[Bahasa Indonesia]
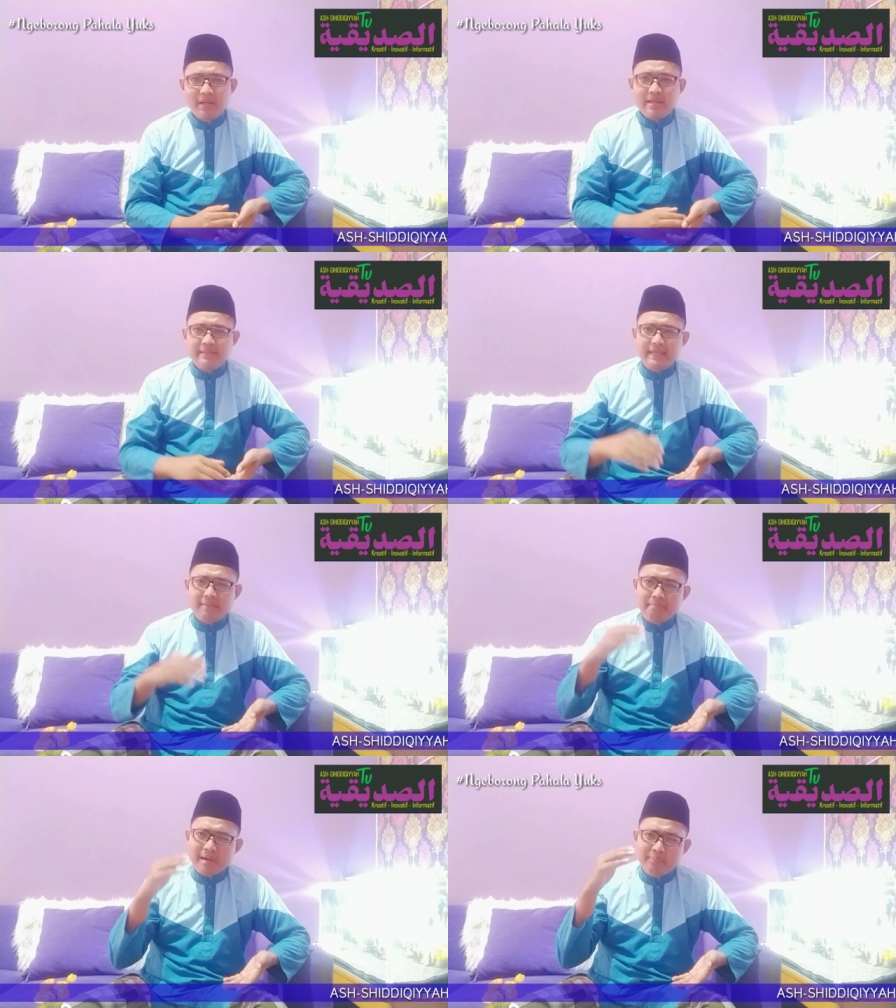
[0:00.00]

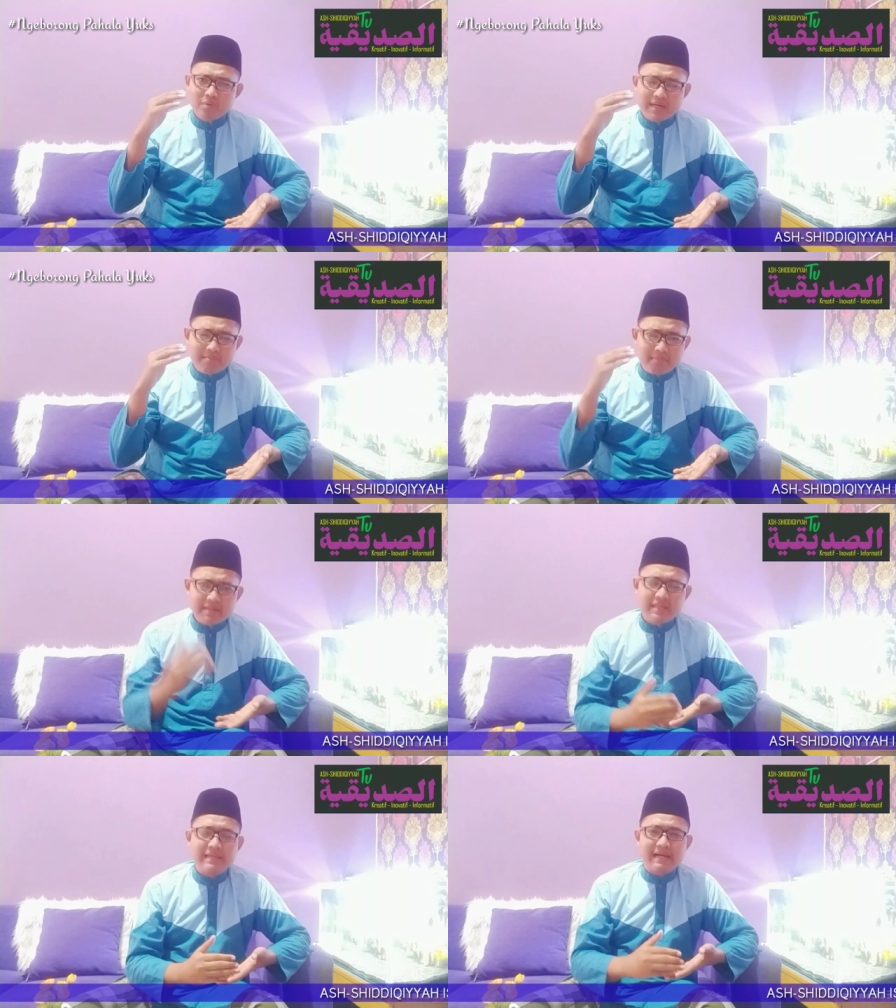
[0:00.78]
Siapapun
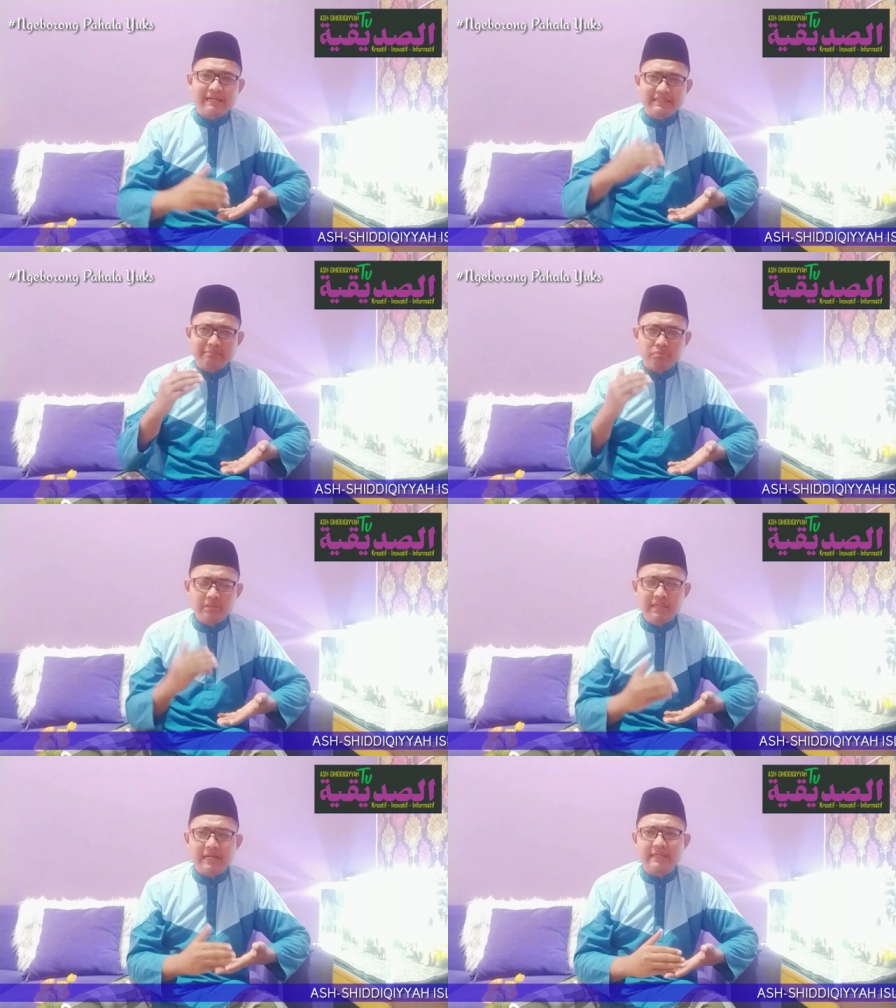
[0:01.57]
namanya yang
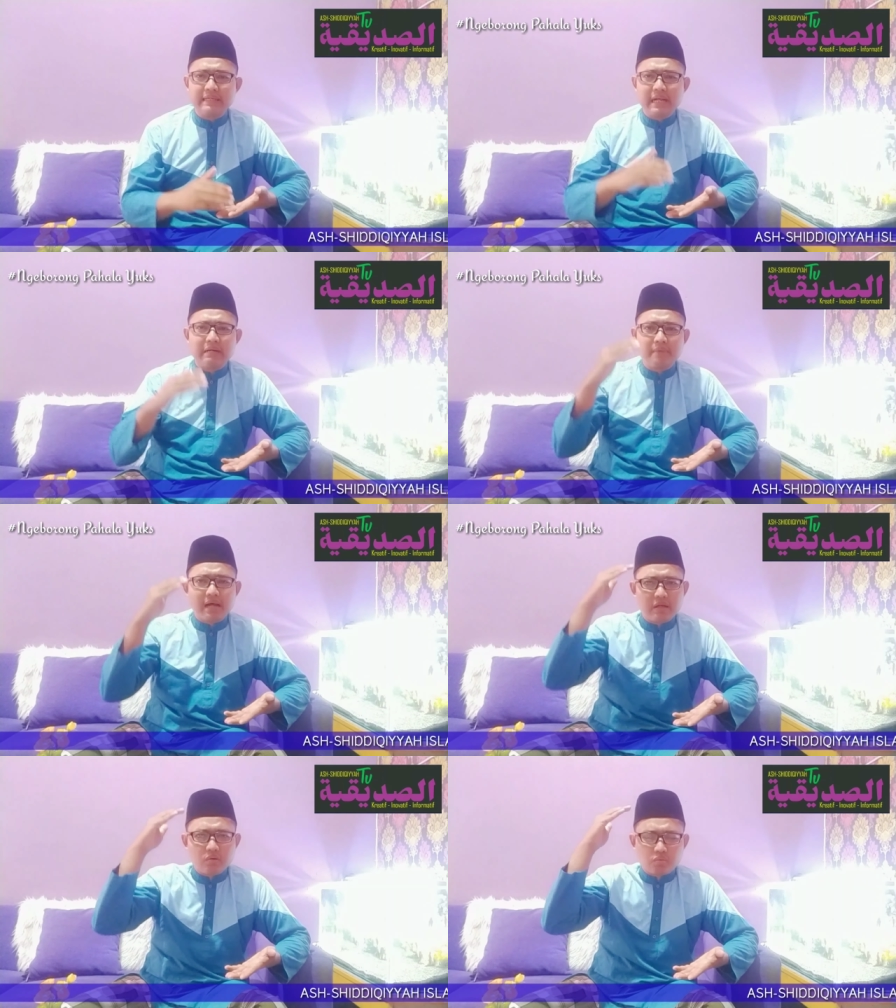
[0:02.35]
disebutkan di dalam
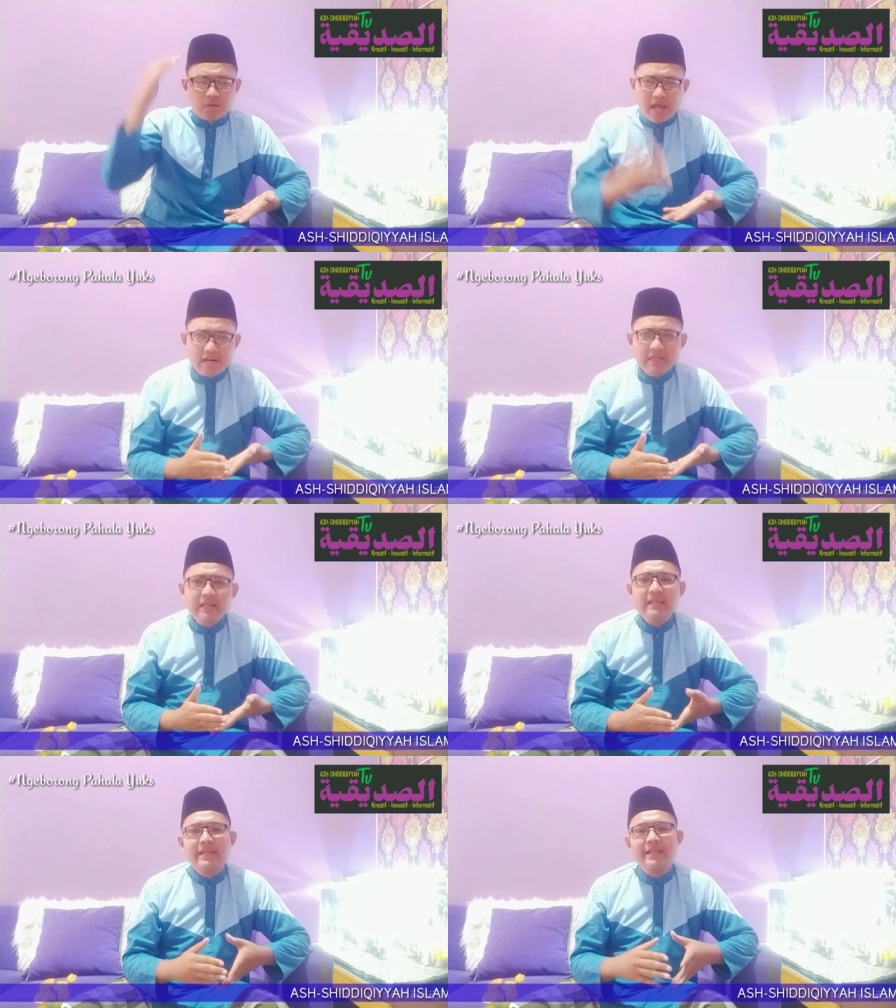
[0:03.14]
Al-Qur'an
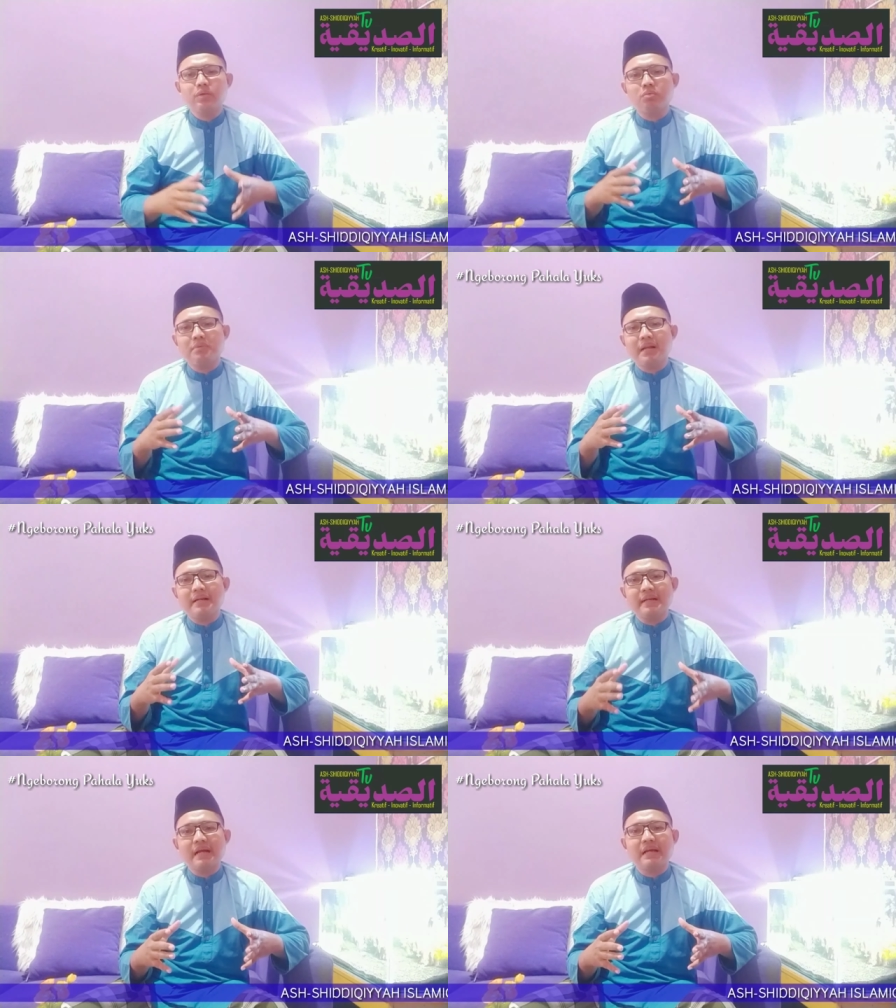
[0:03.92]
itu
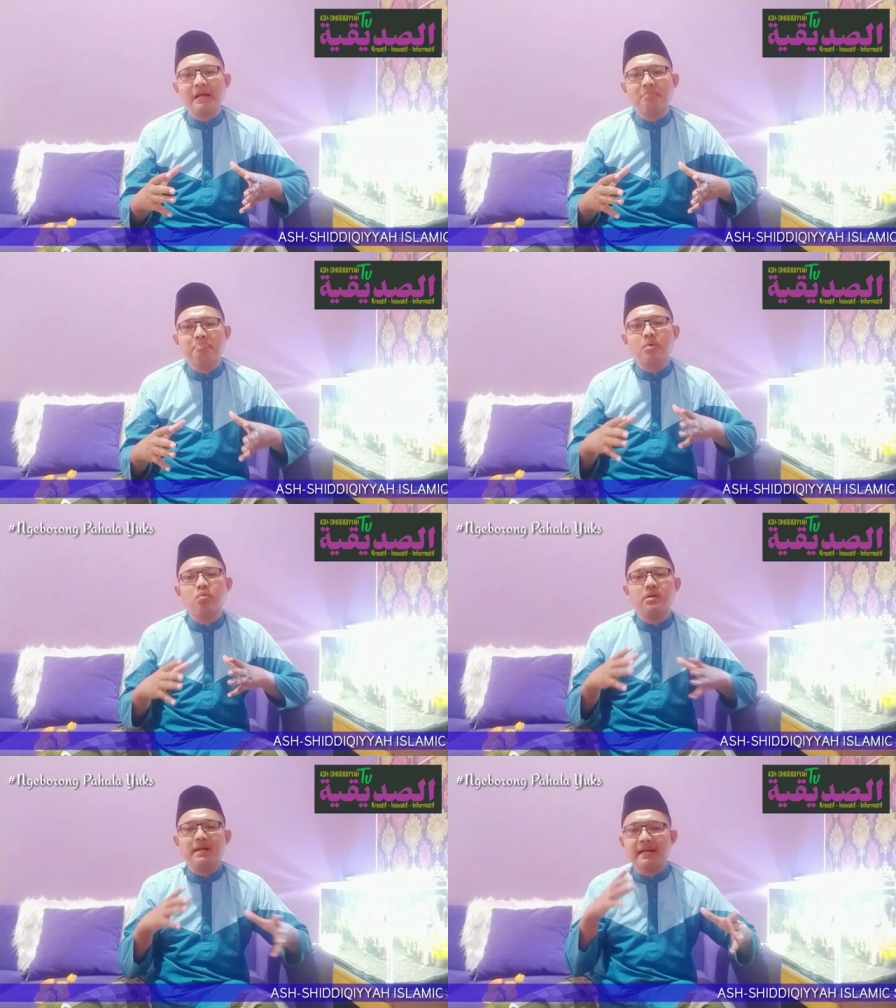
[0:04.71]
menandakan penuh
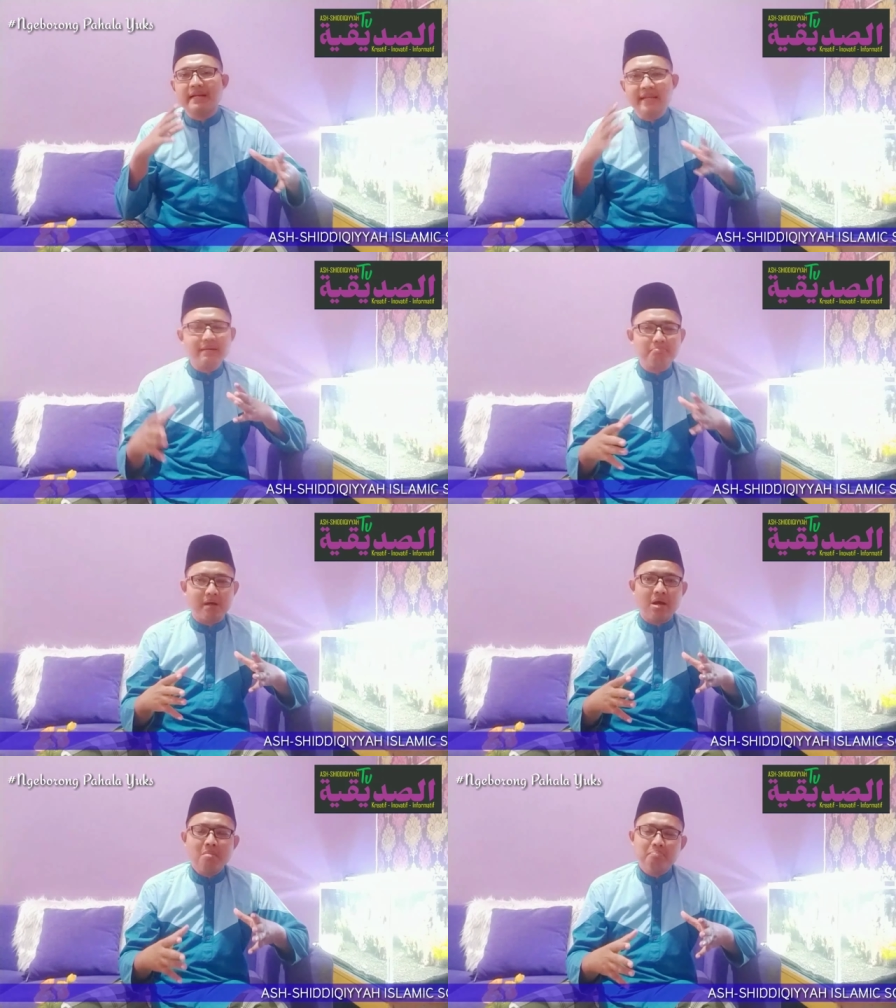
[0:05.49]
dengan
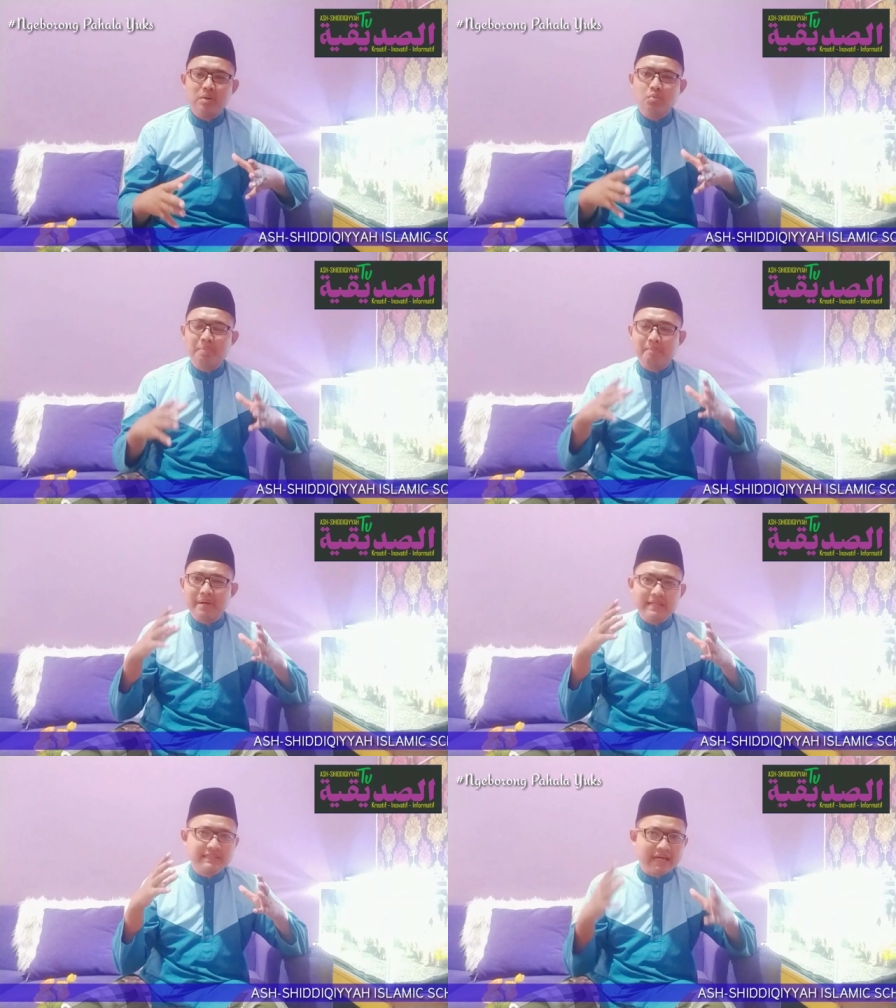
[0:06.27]
hikmah, penuh
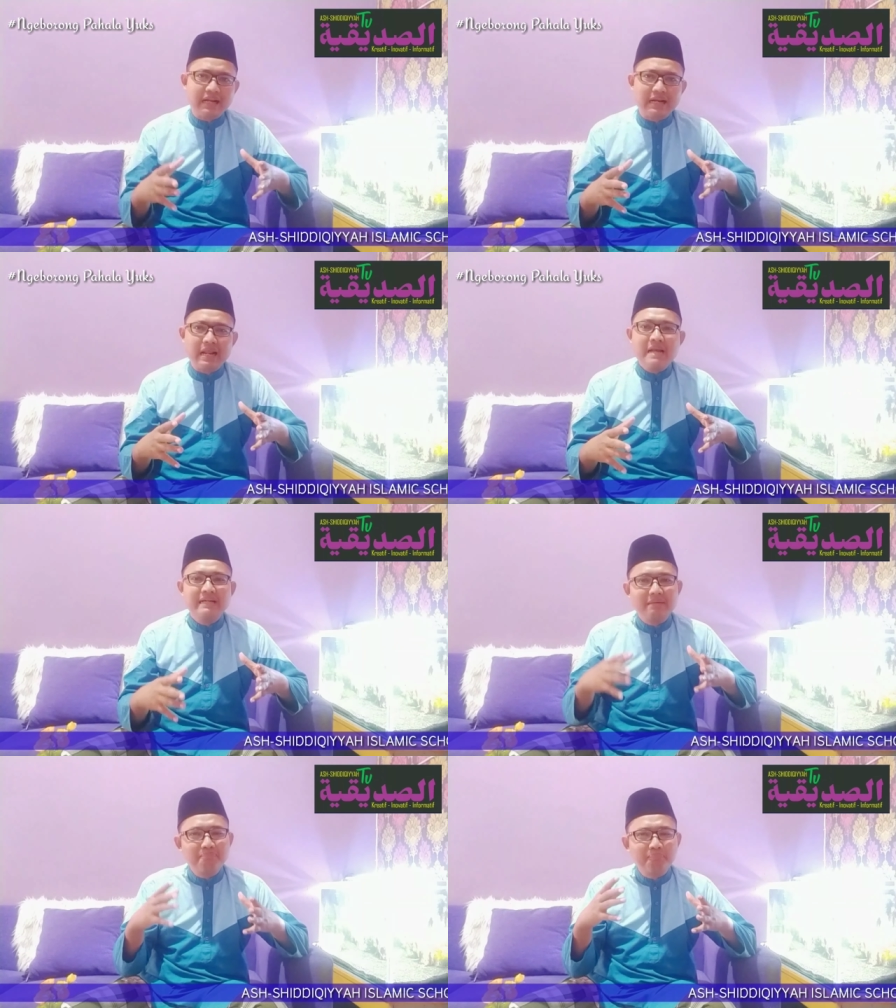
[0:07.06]
pembelajaran
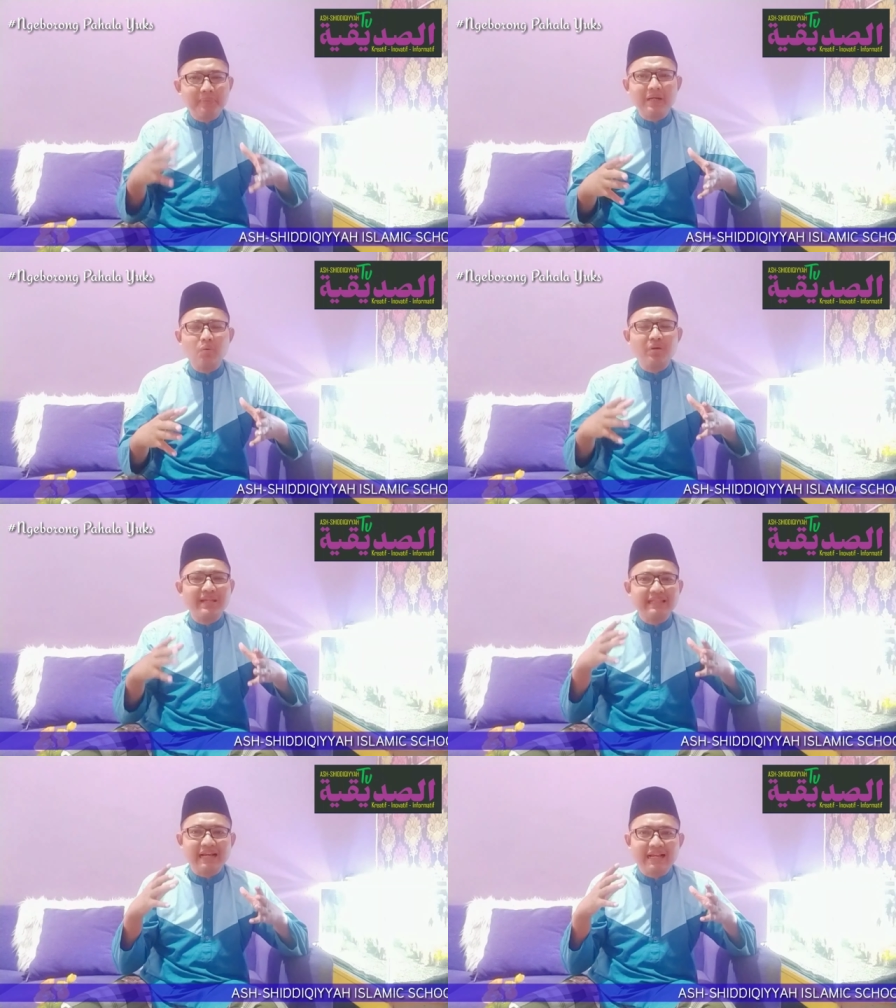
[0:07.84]
dan perlu
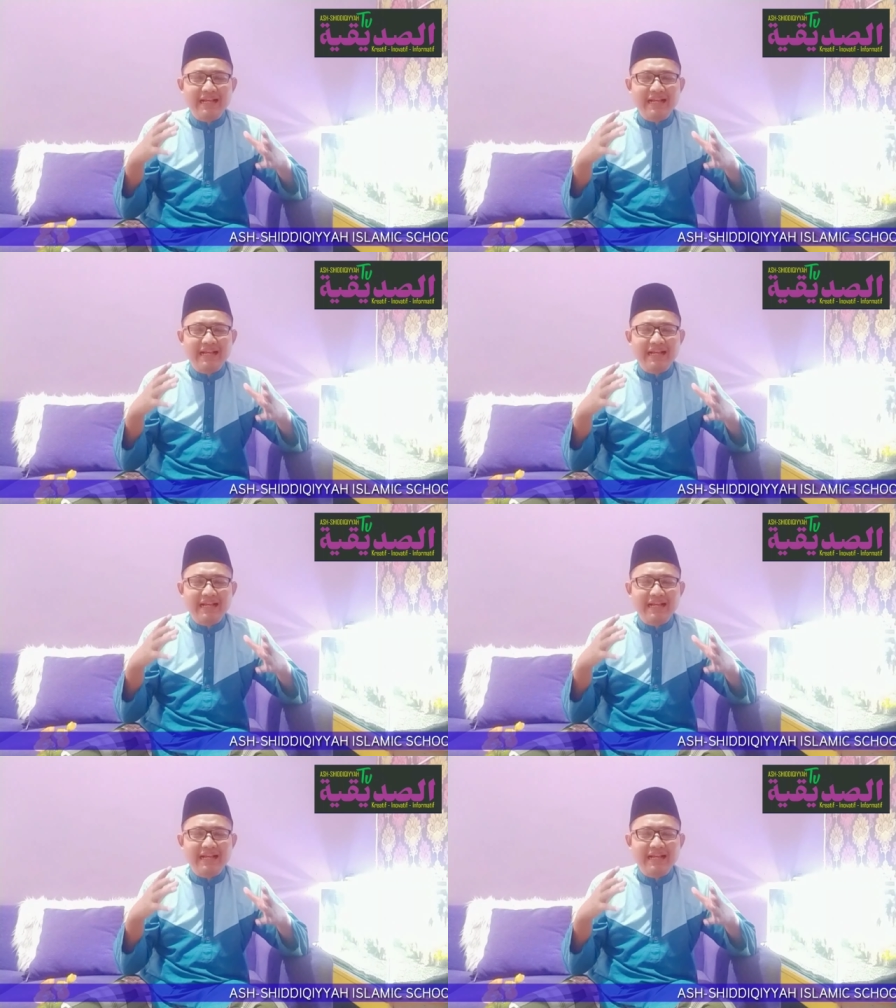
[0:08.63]
kita